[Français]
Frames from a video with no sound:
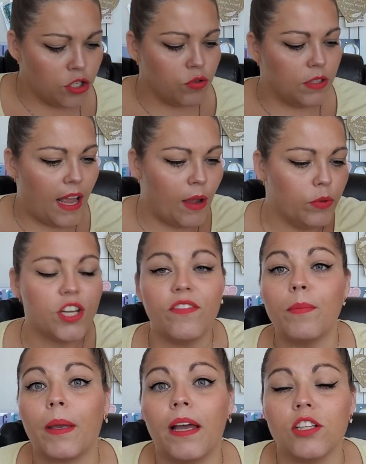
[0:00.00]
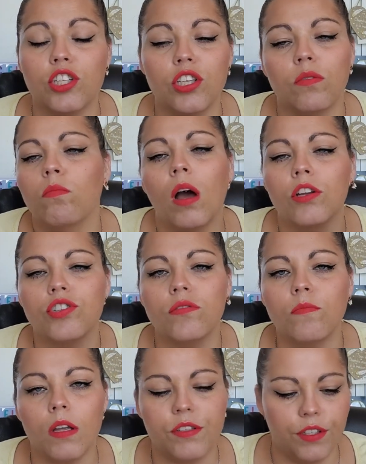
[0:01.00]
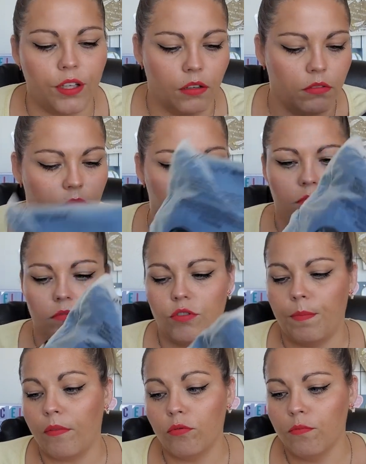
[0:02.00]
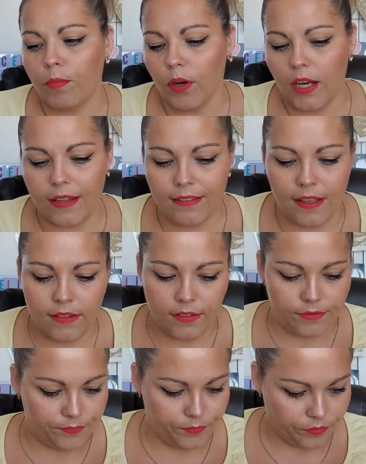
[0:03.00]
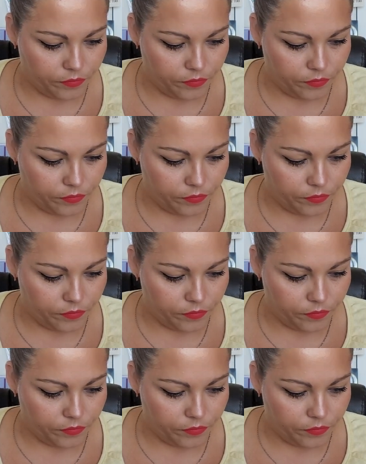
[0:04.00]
Ensuite, ah oui, j'avais pris un jean. Mais un jean basique. Hein. J'ai pas voulu me prendre la tête.